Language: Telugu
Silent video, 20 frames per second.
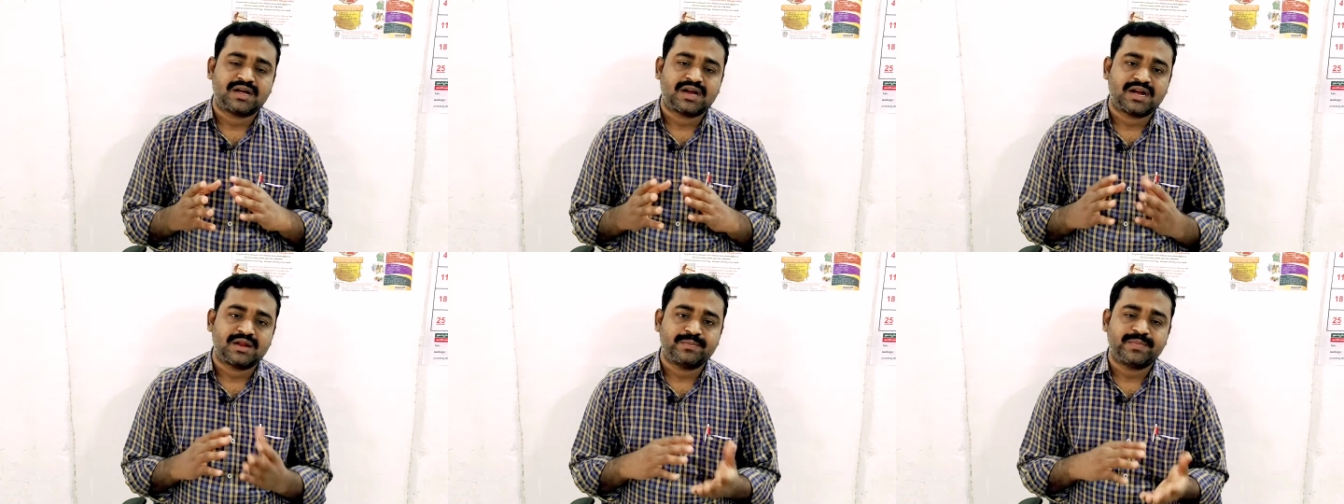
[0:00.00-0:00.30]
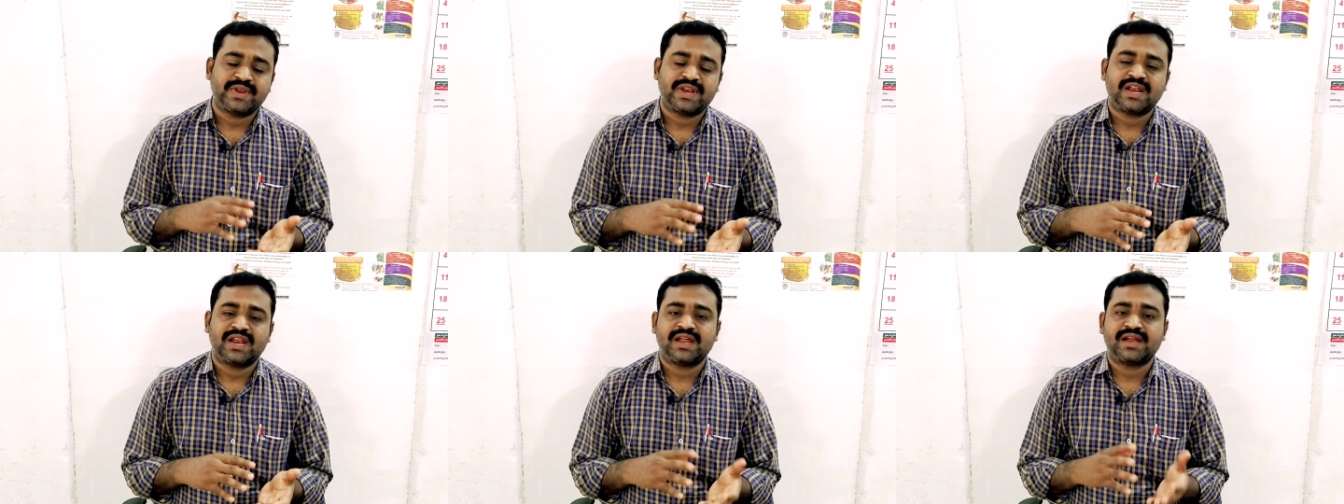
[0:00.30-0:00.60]

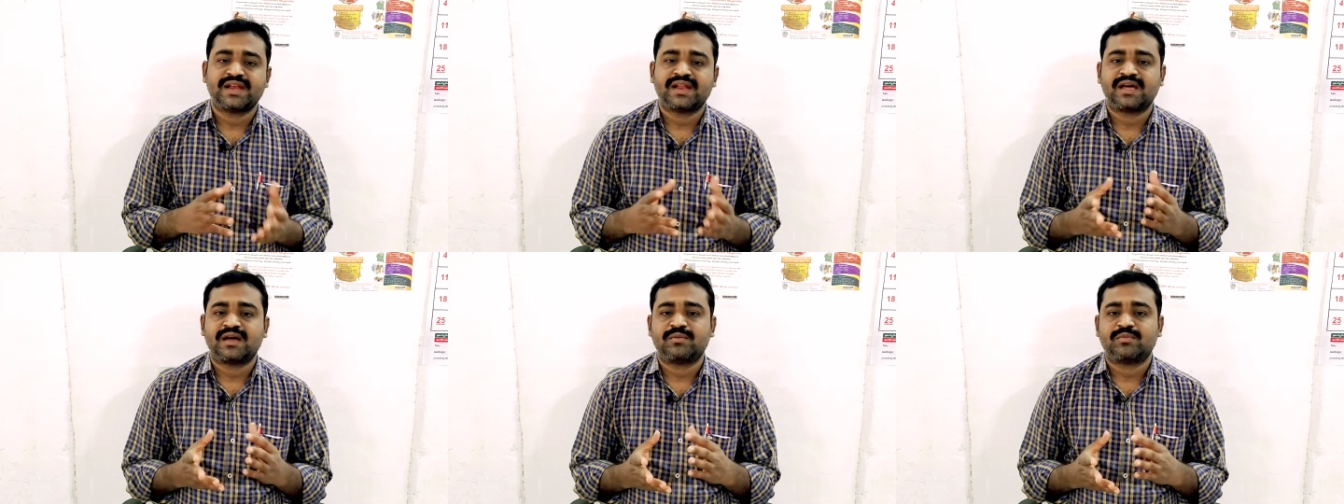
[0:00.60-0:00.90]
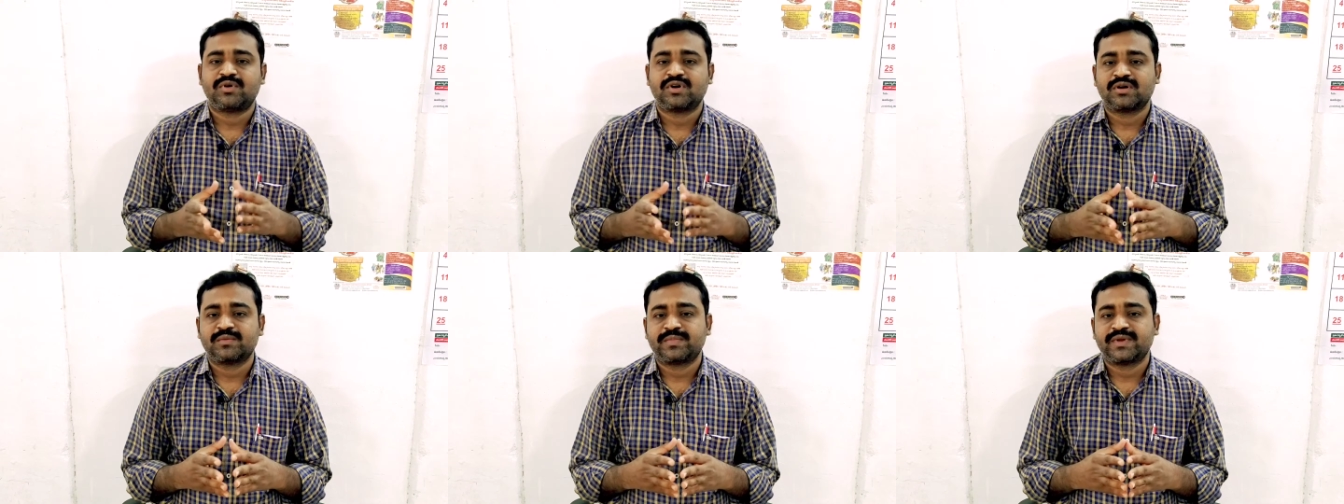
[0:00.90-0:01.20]
ఆడపిల్లలైనా
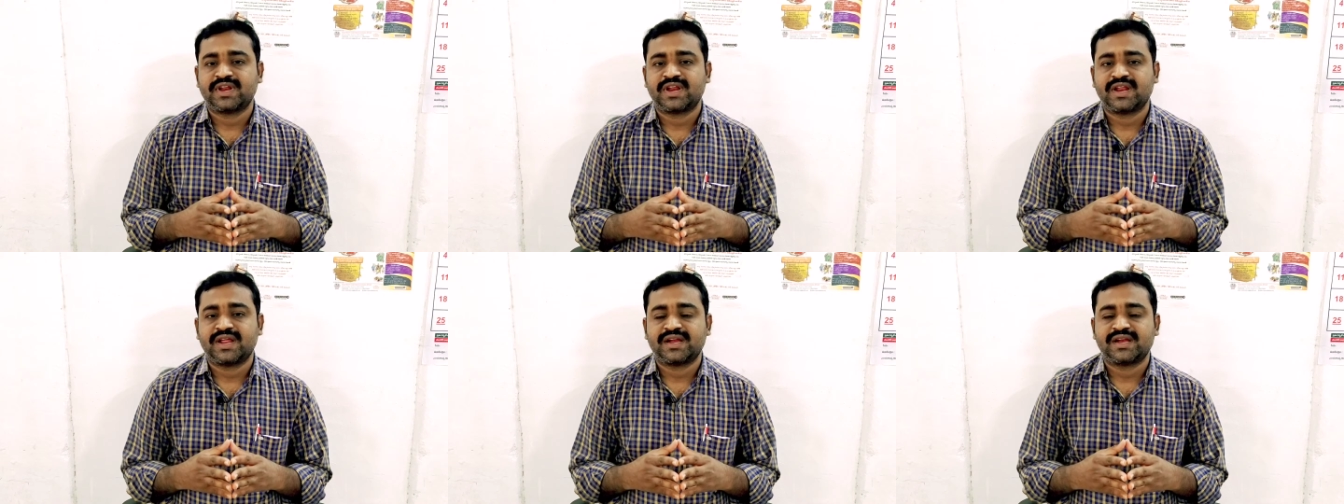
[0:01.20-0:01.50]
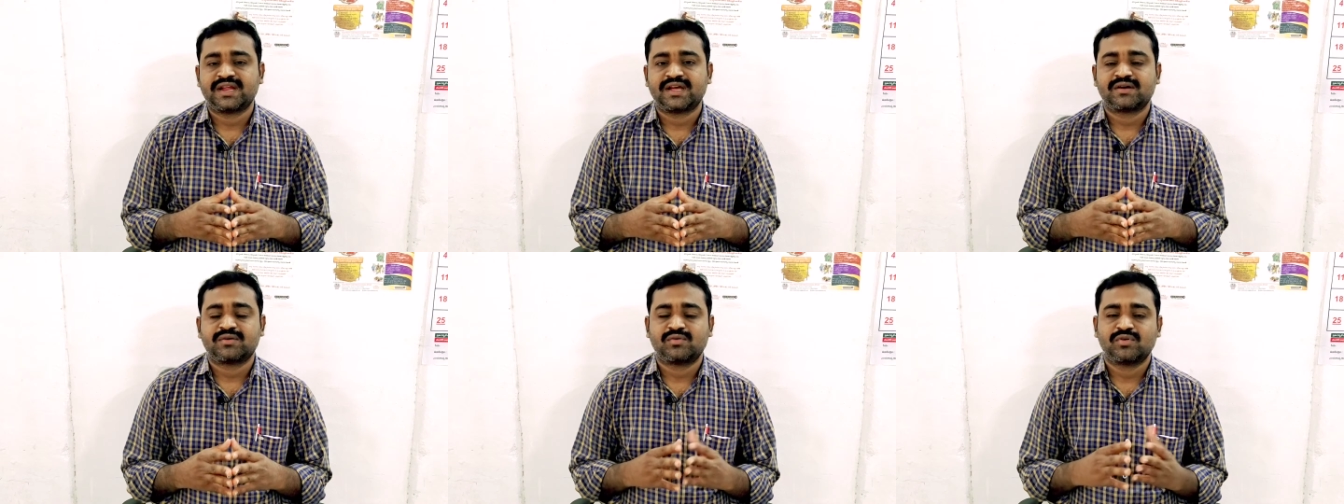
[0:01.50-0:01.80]

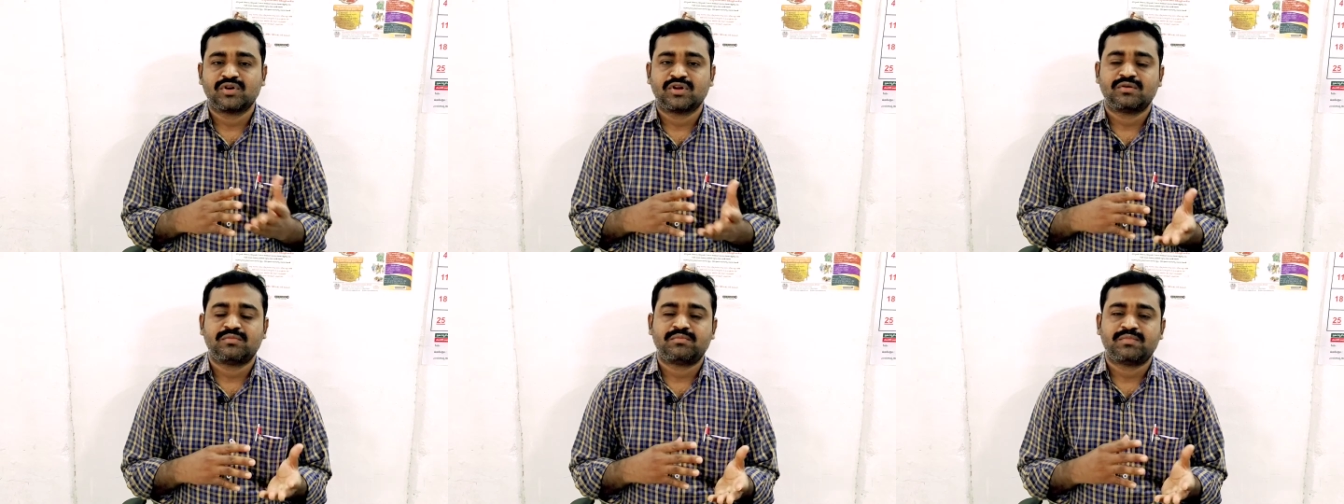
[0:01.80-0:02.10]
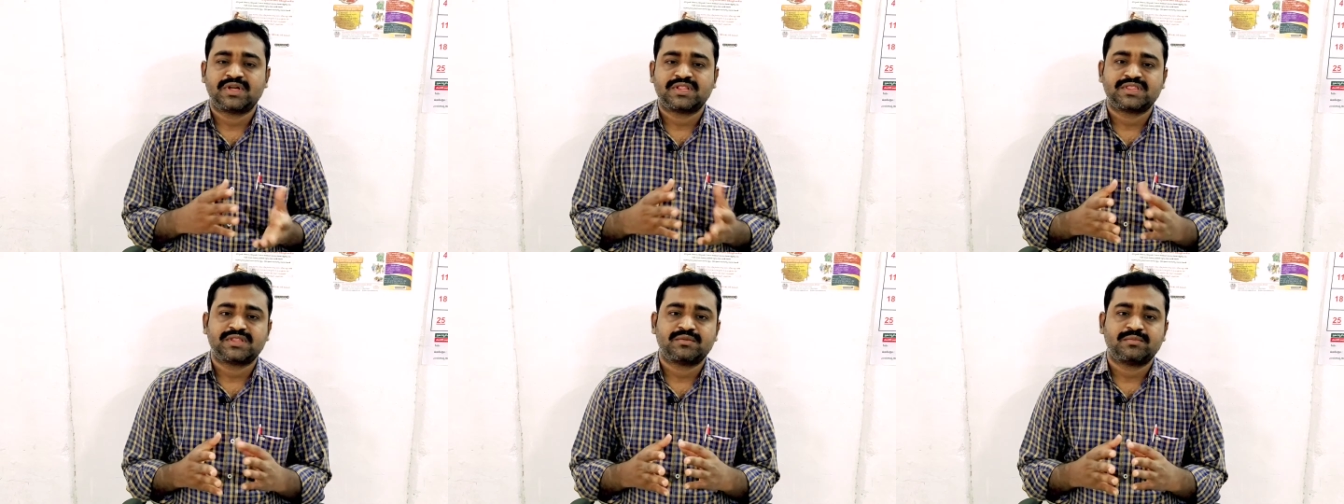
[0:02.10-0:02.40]
మగపిల్లలైనా కులం
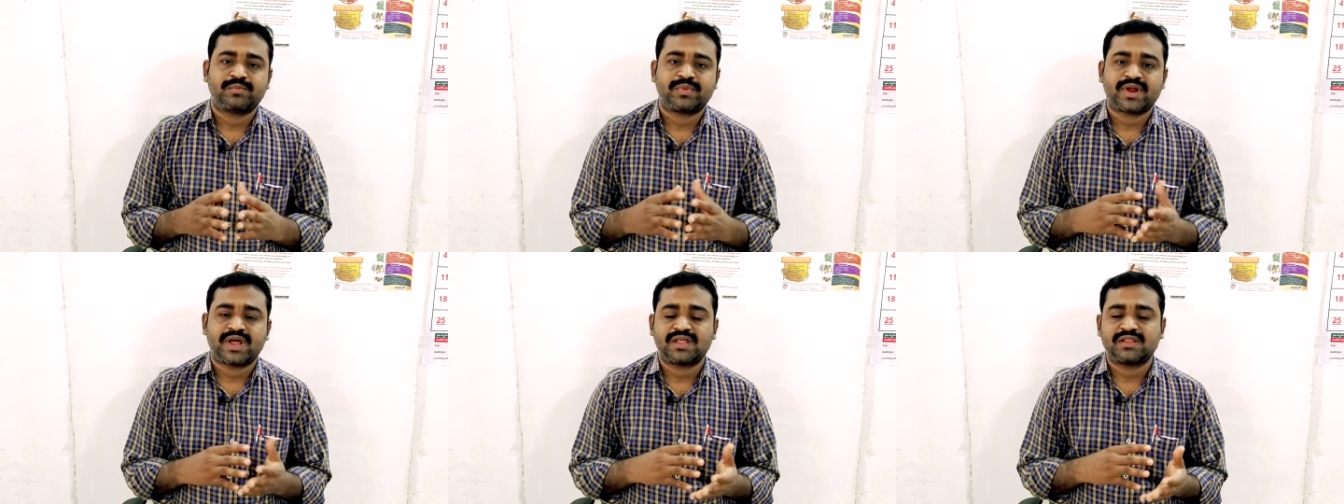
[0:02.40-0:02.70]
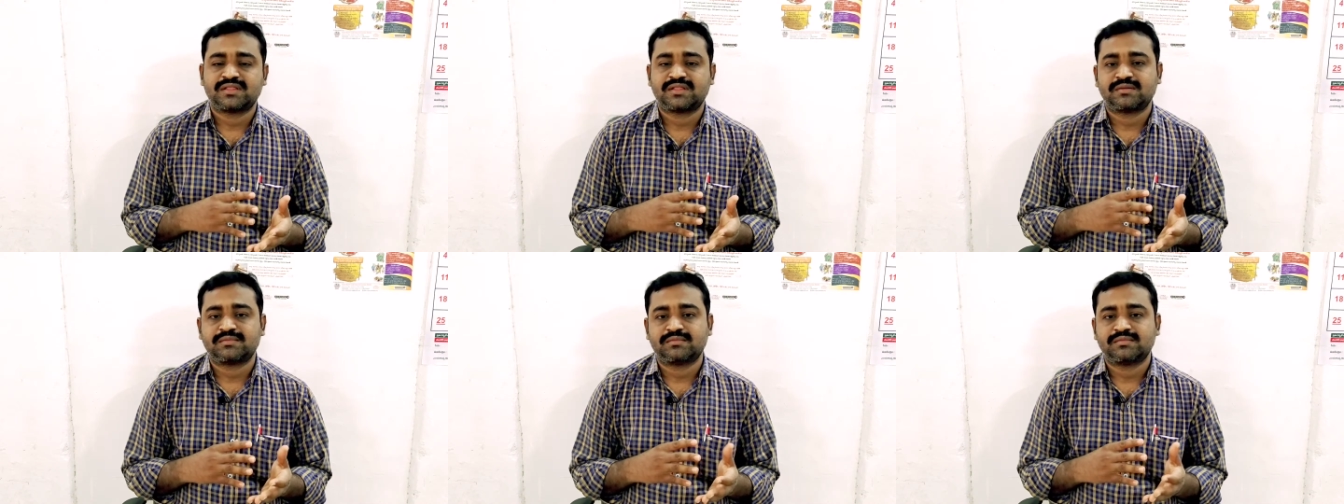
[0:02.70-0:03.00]
మతం
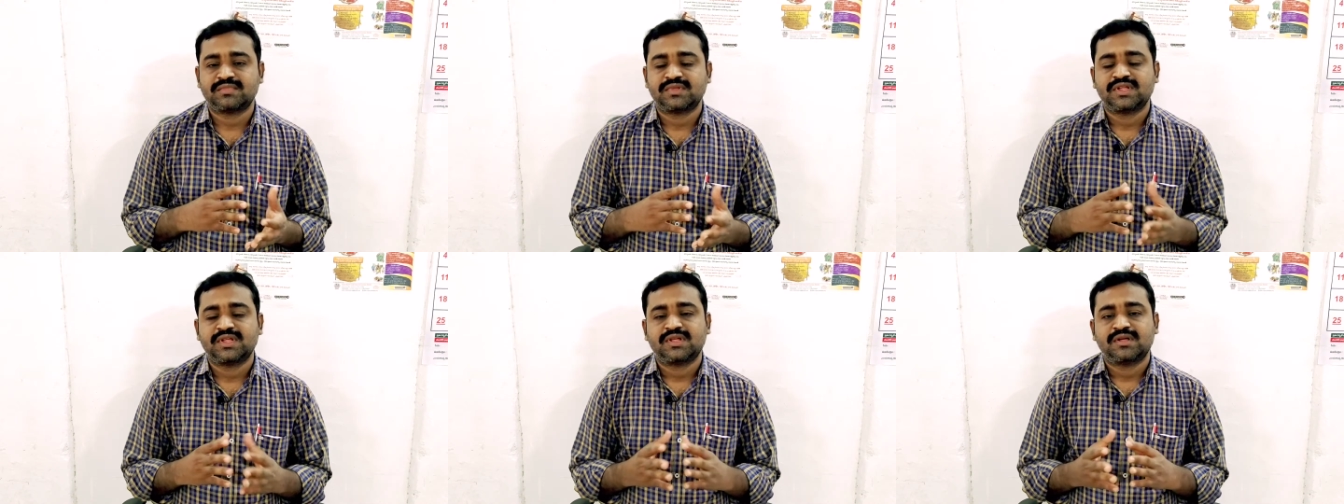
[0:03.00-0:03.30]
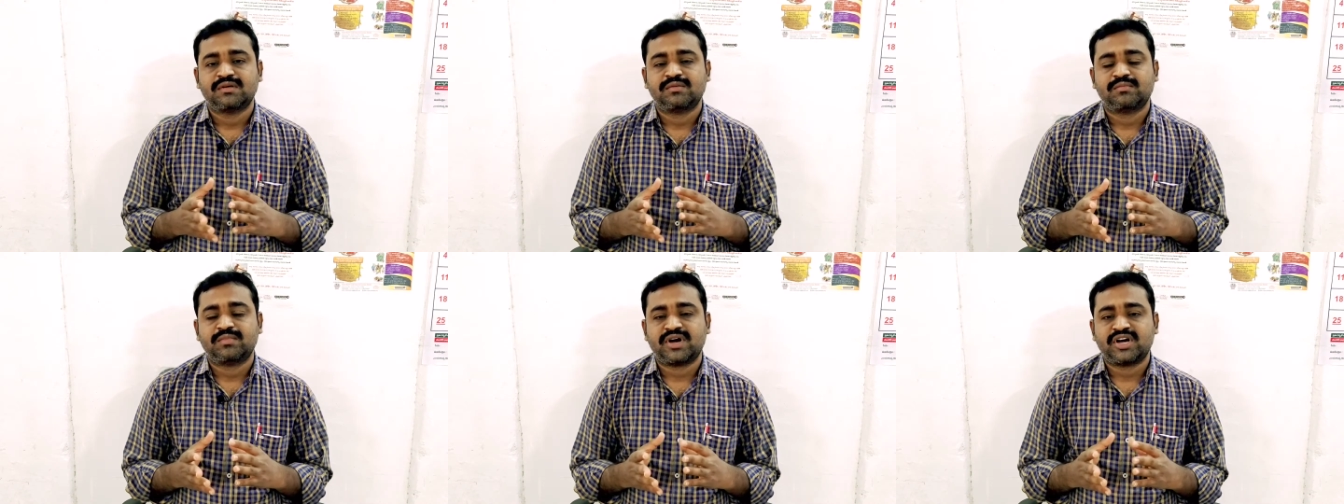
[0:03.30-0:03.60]
ప్రాంతం
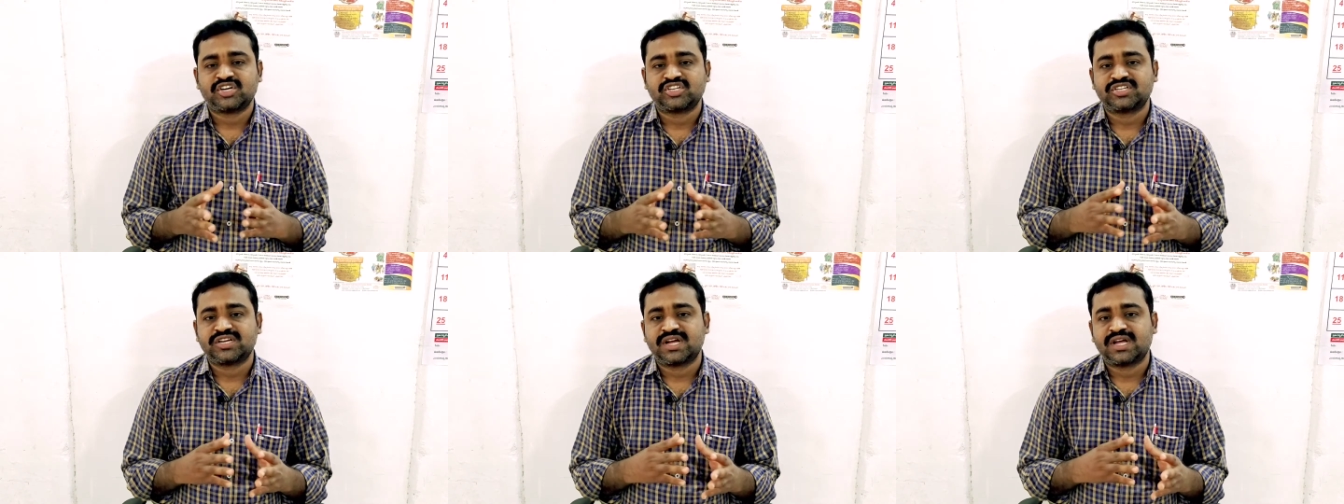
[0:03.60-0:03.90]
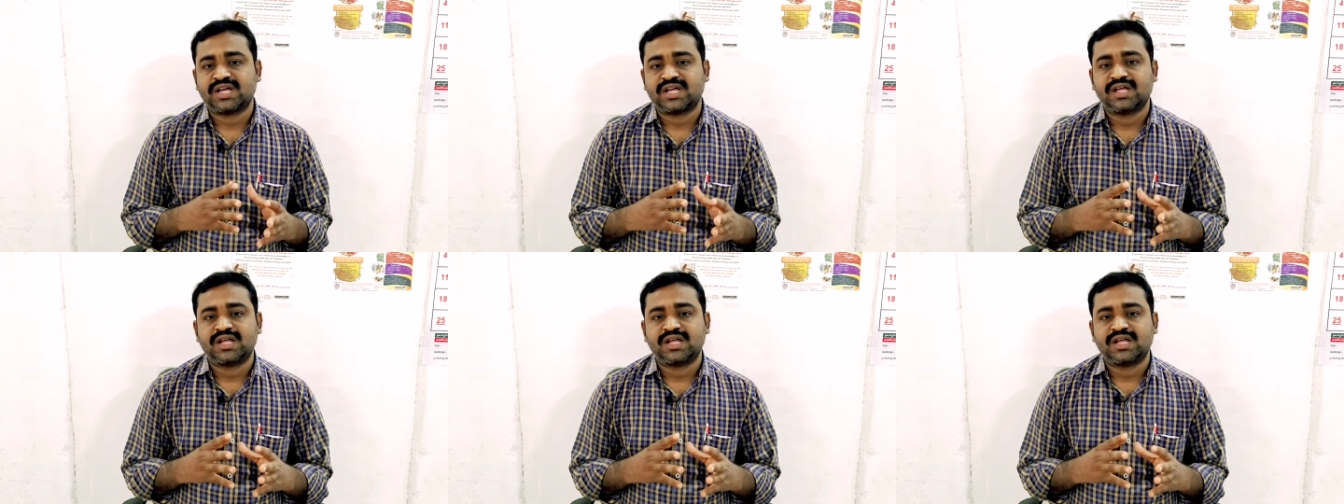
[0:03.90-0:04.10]
భాష